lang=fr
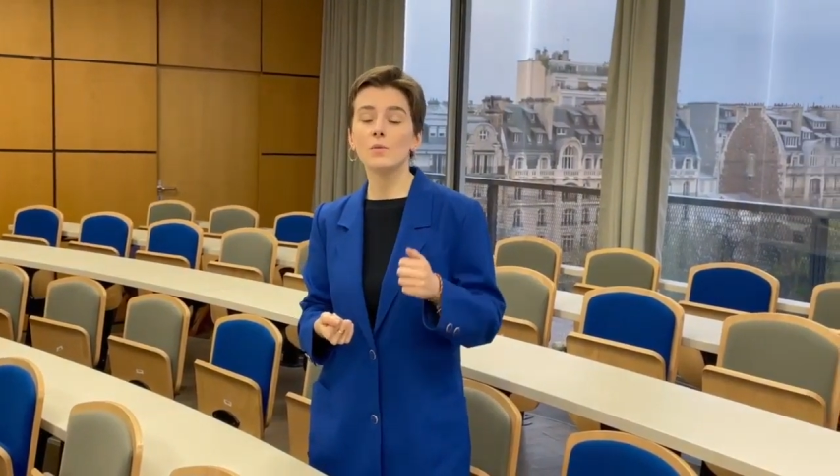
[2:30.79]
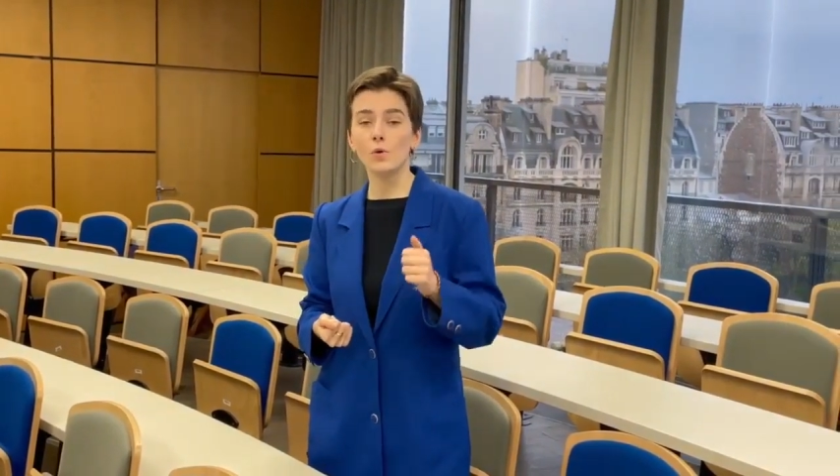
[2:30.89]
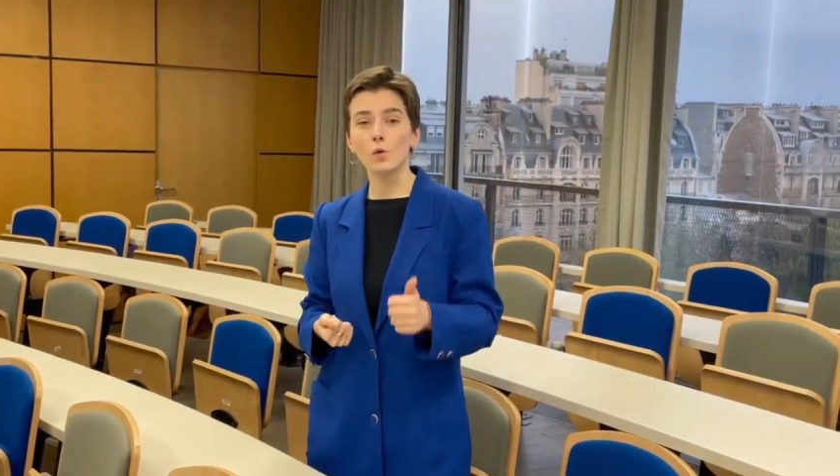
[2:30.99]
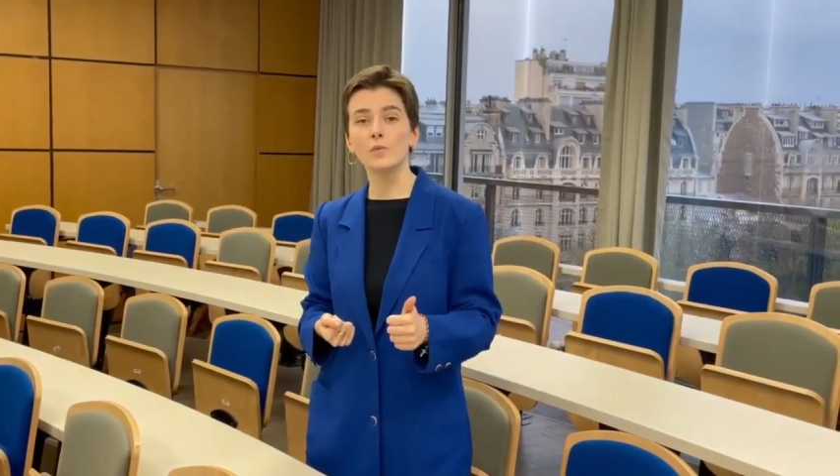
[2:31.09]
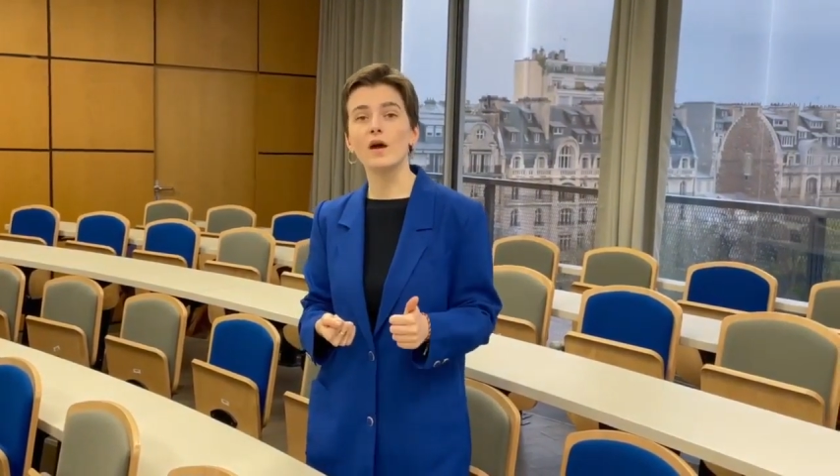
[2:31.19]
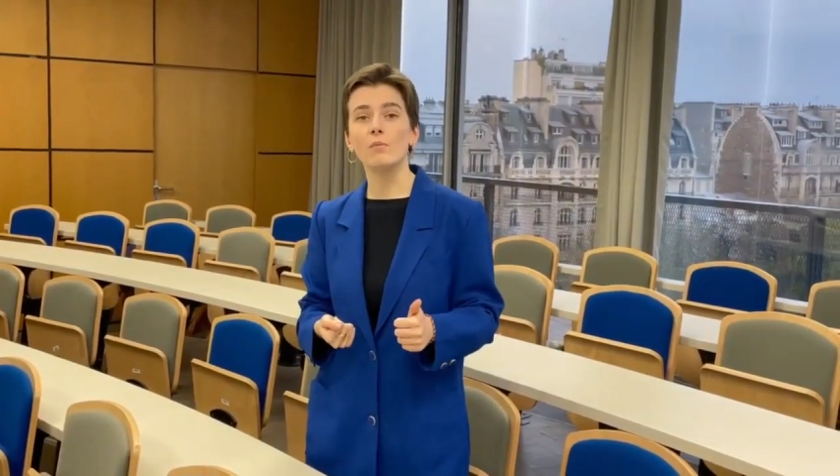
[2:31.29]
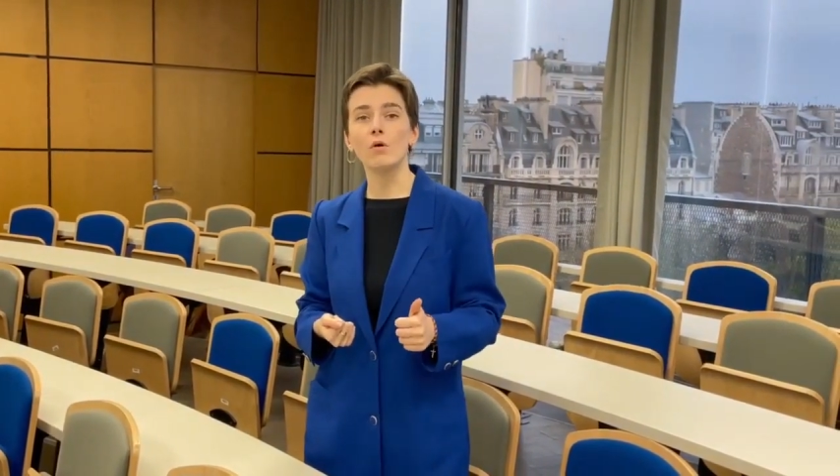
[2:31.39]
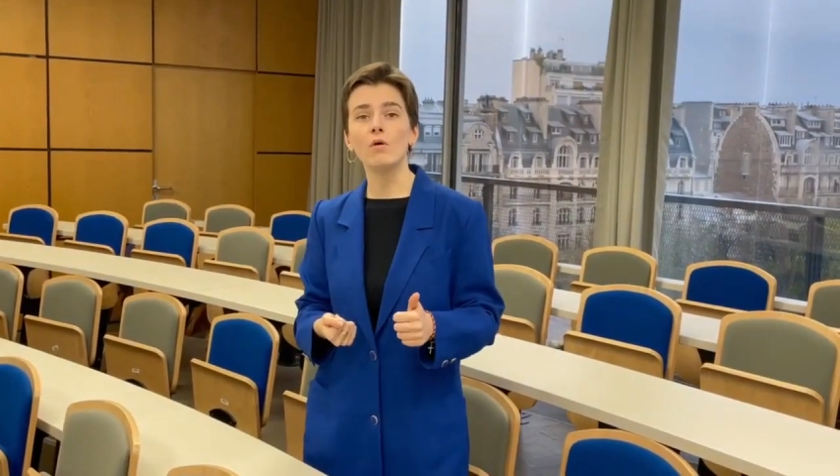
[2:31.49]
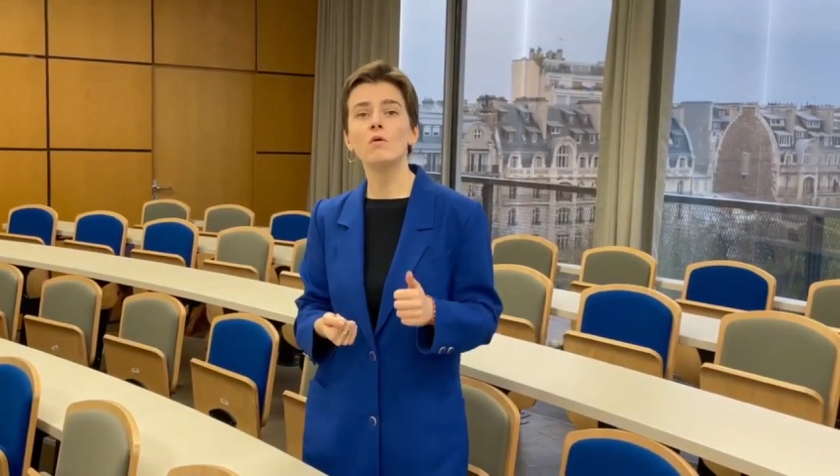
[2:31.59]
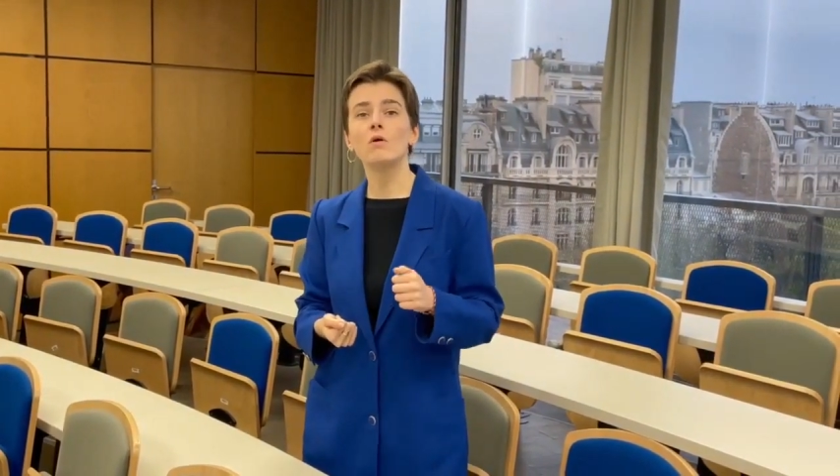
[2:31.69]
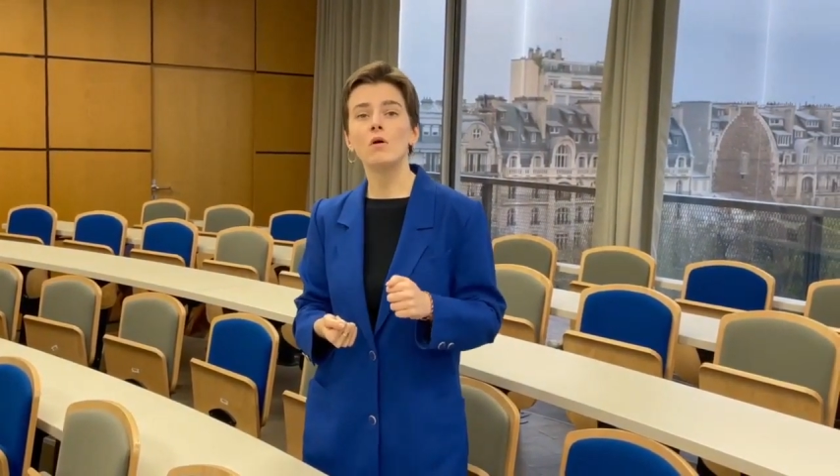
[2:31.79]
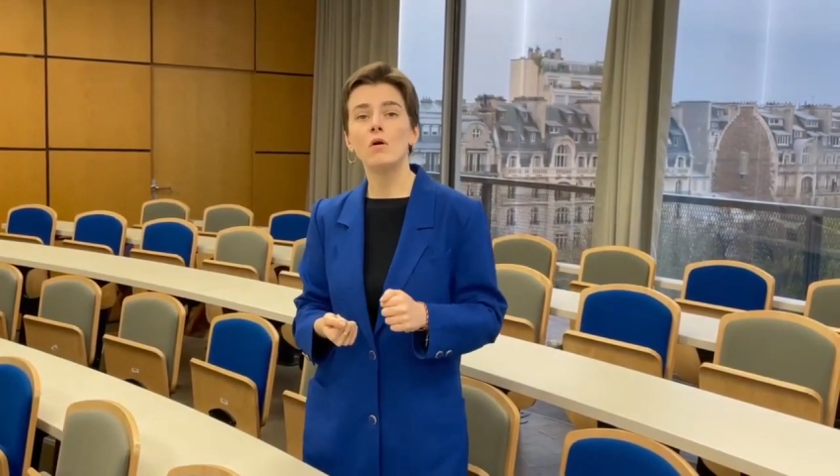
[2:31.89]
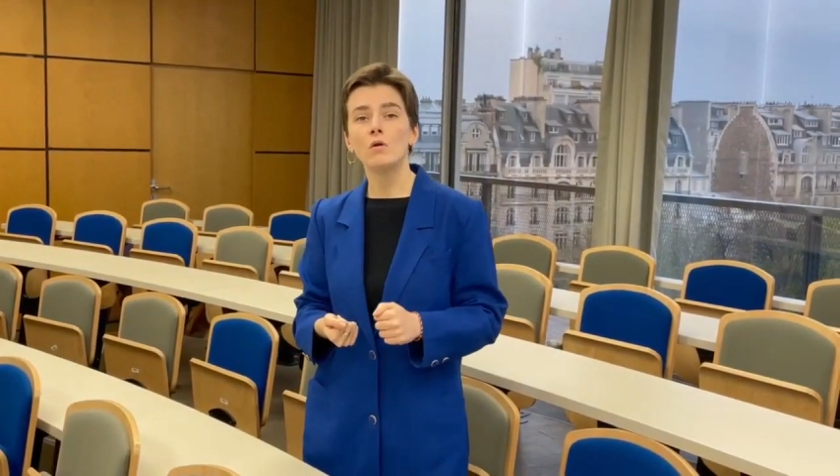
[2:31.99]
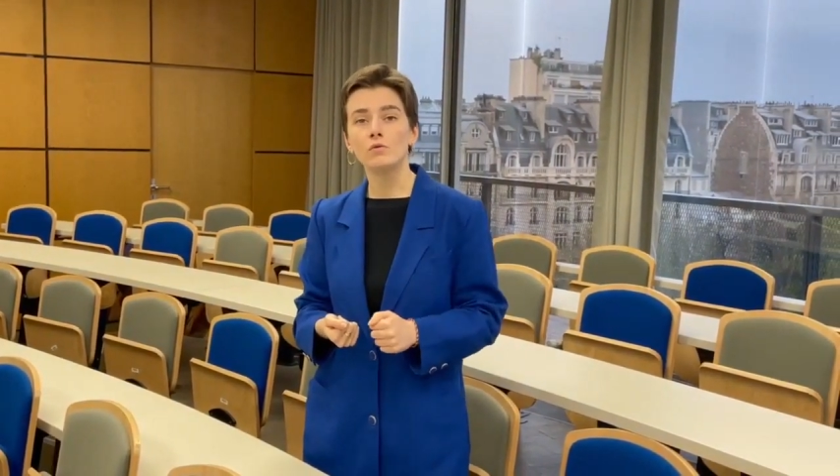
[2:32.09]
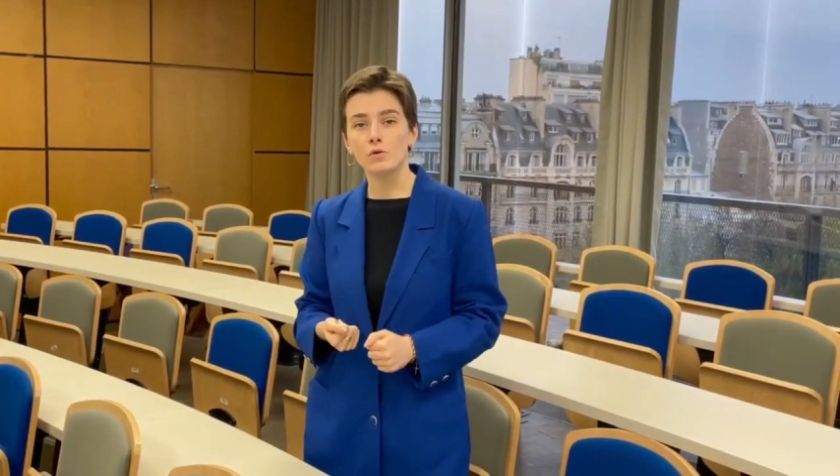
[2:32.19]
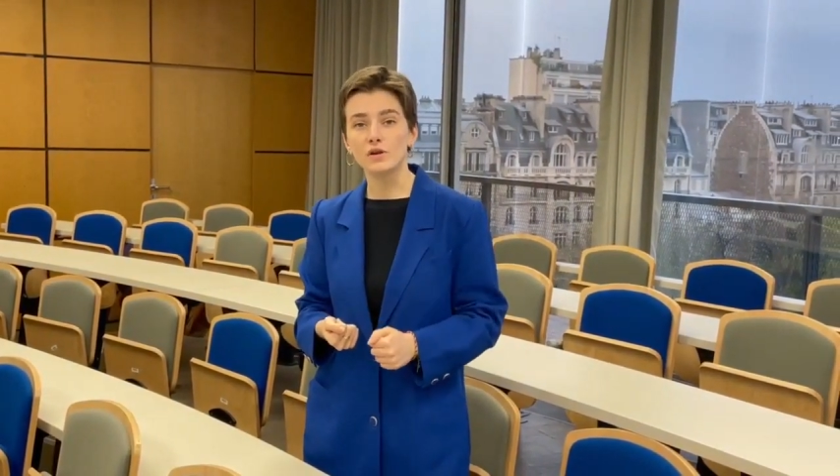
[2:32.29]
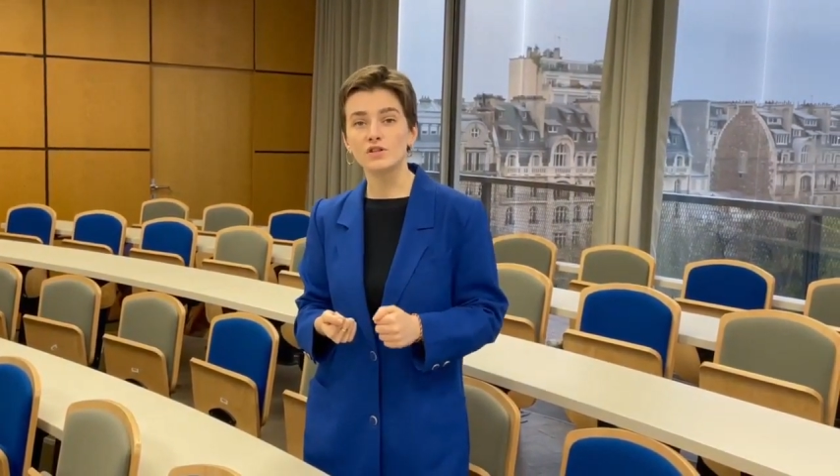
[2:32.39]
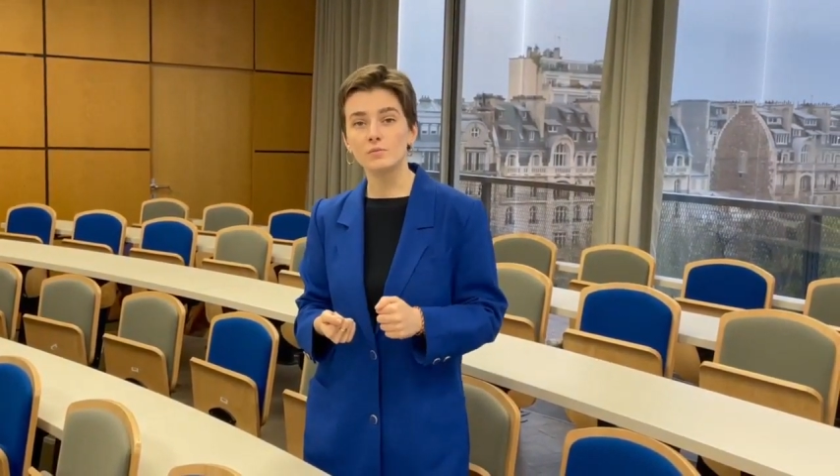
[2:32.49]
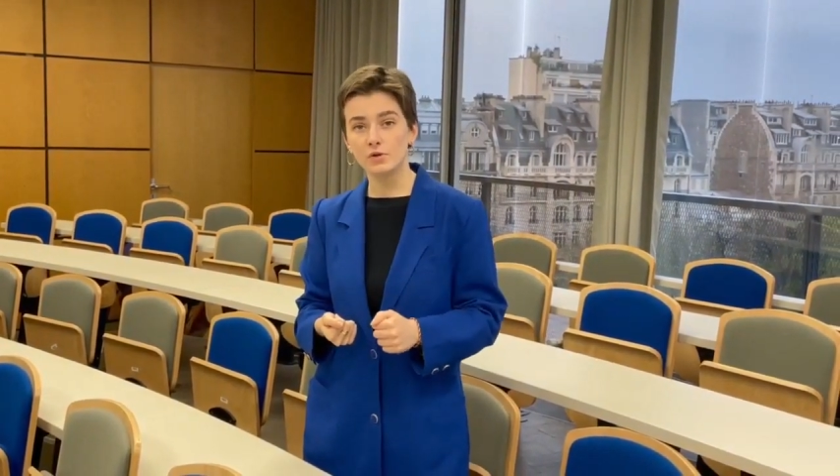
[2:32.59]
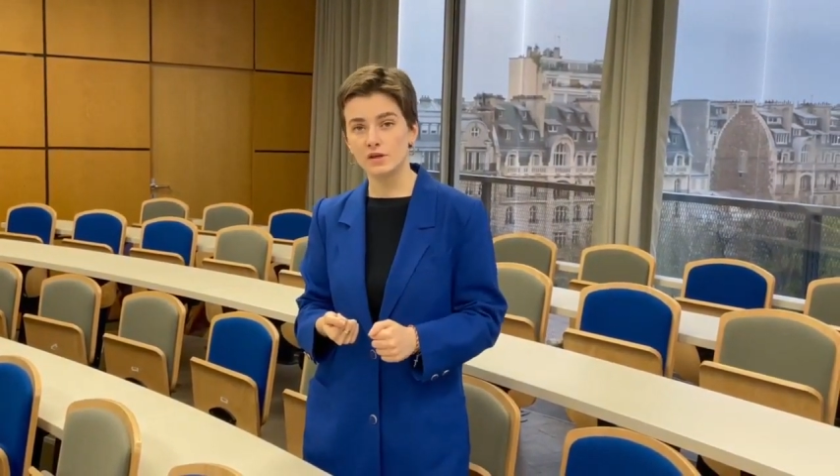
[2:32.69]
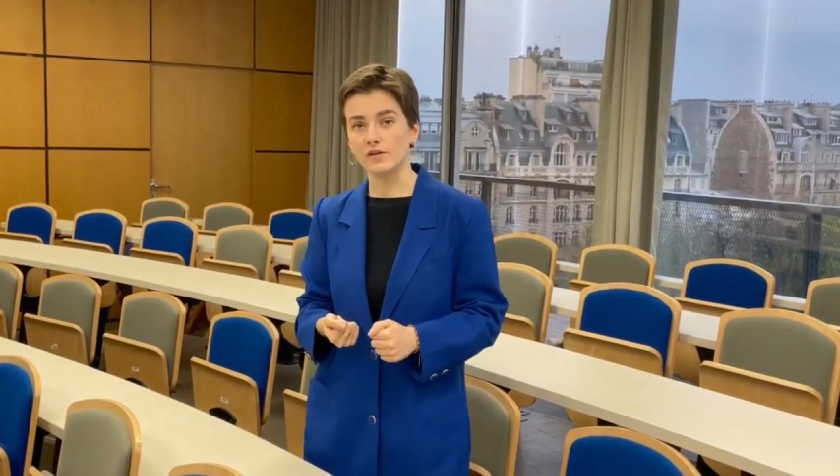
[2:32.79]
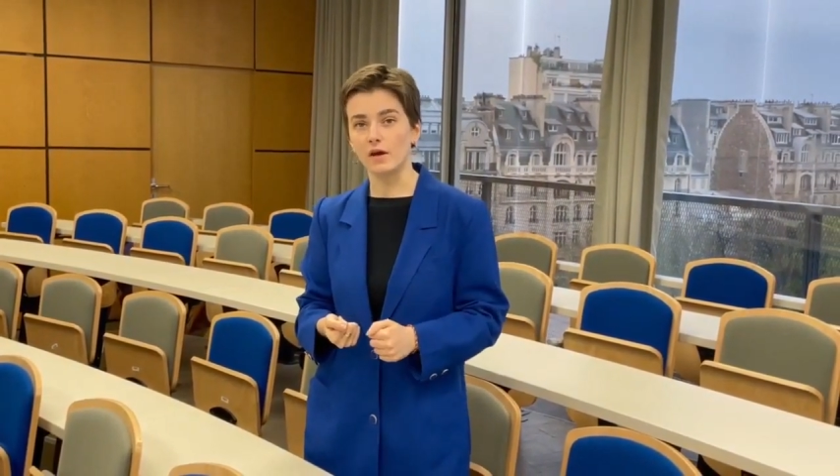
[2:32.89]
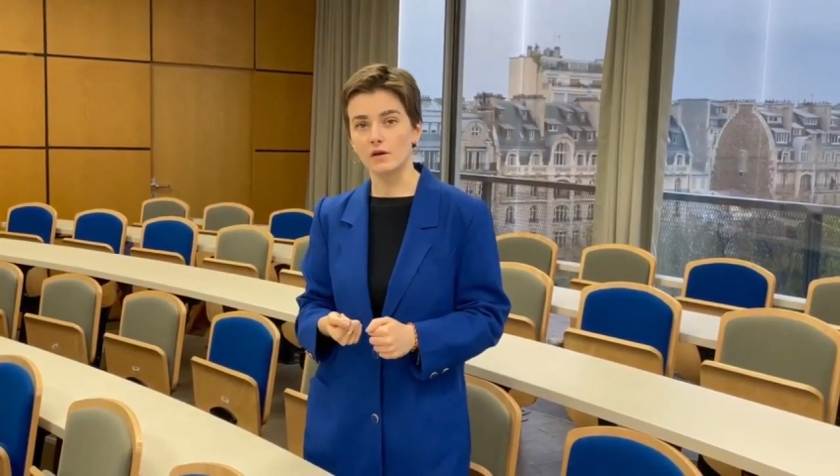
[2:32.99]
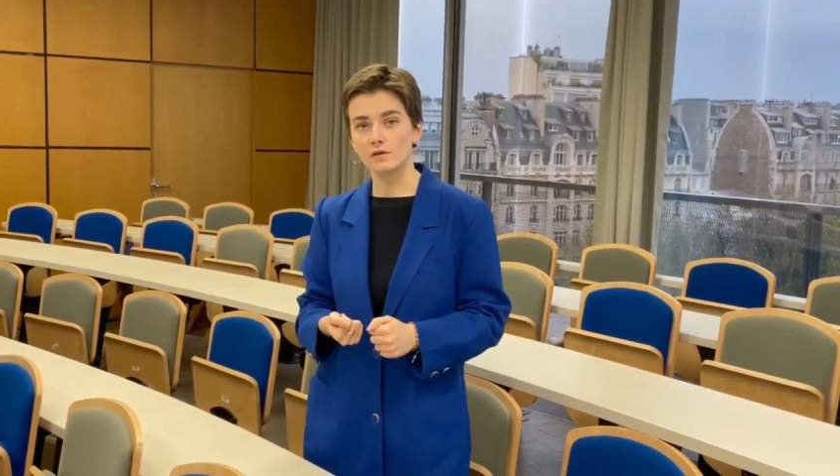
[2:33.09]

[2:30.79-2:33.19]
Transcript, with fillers: Premièrement, une origine monétaire.